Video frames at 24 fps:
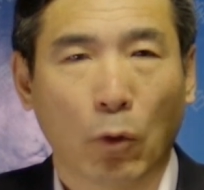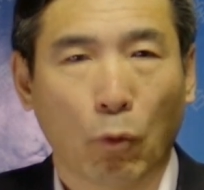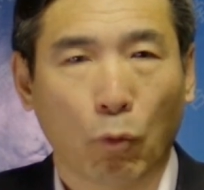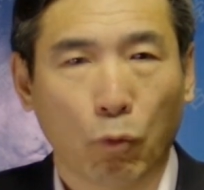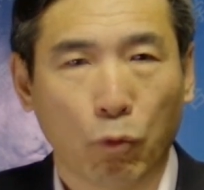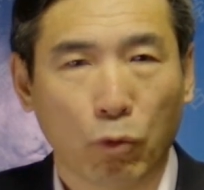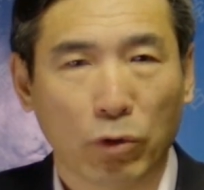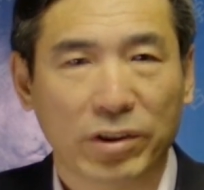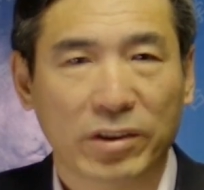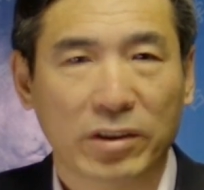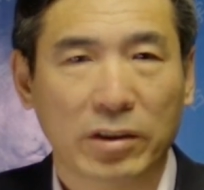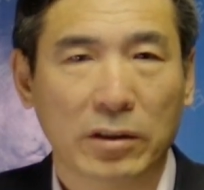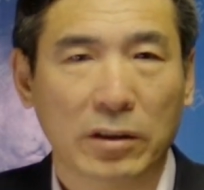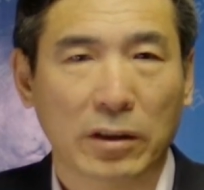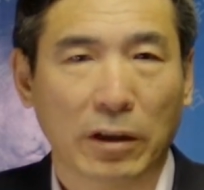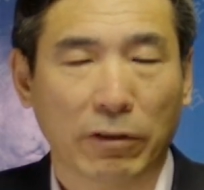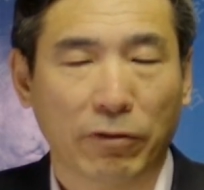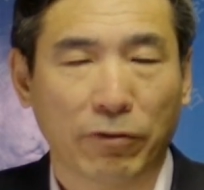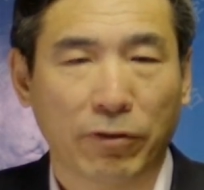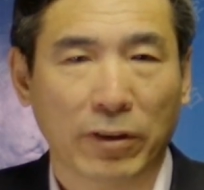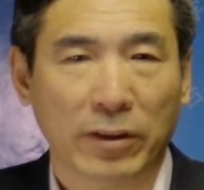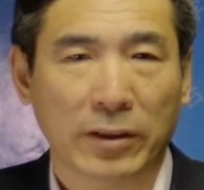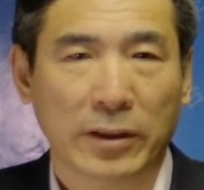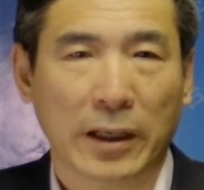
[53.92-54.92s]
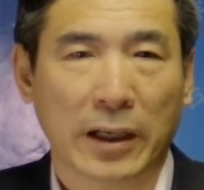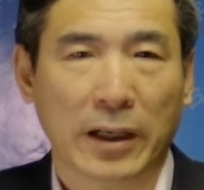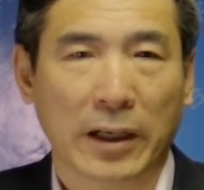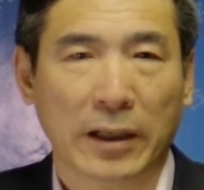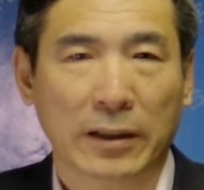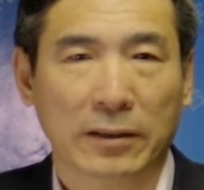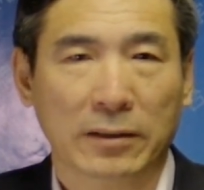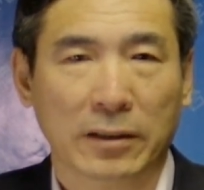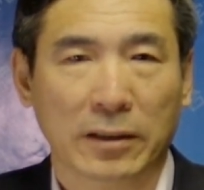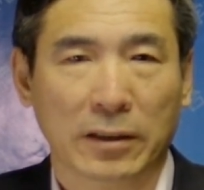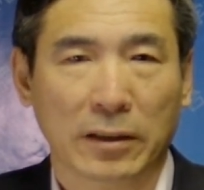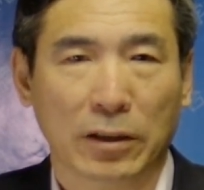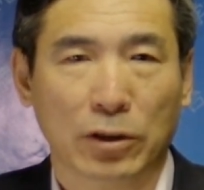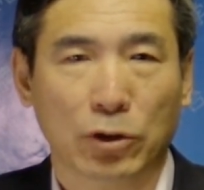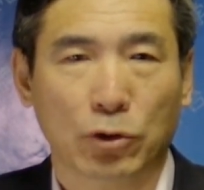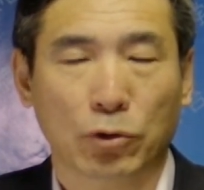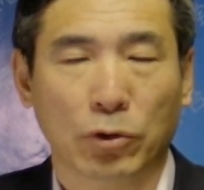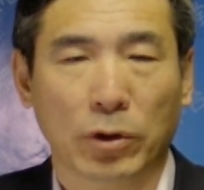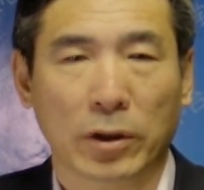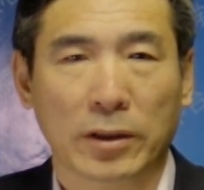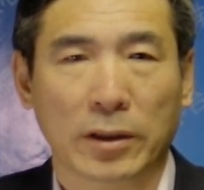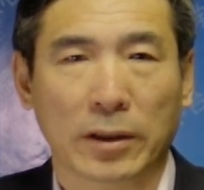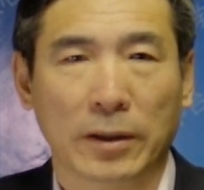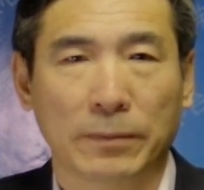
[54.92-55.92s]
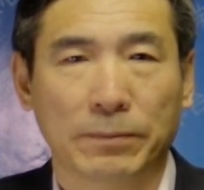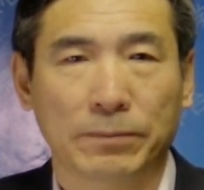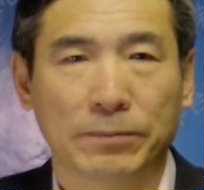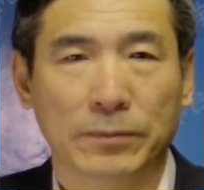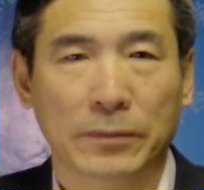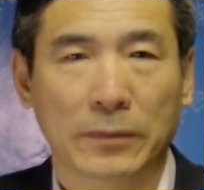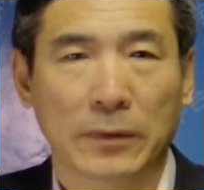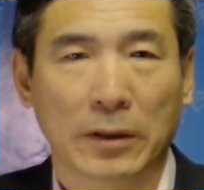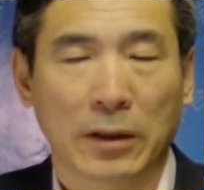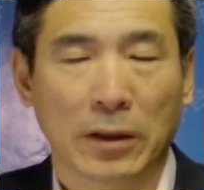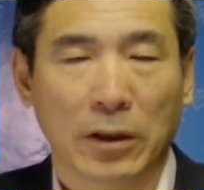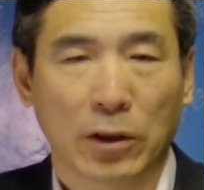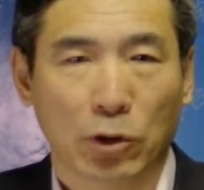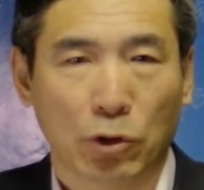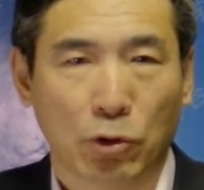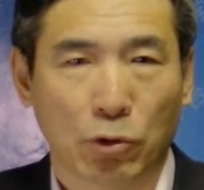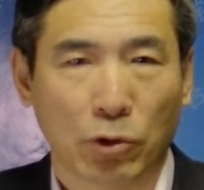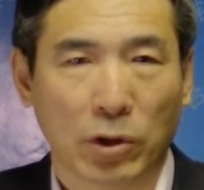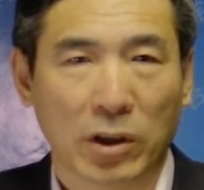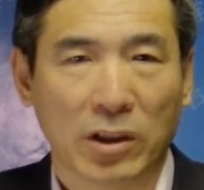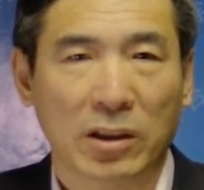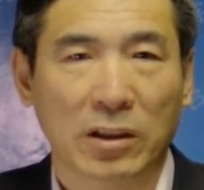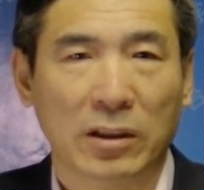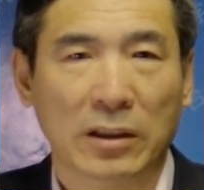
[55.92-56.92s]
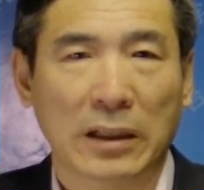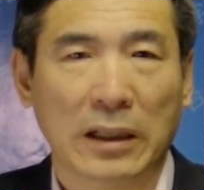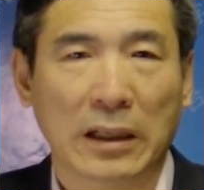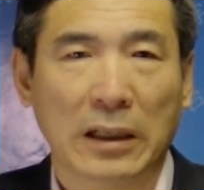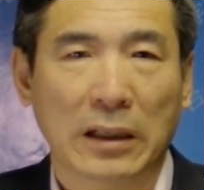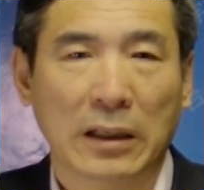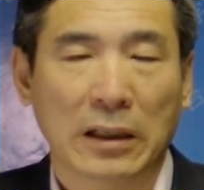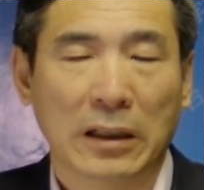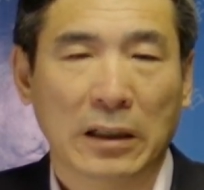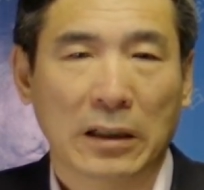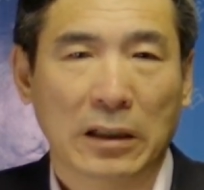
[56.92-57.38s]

无私的奉献给自己的学生，学生呢。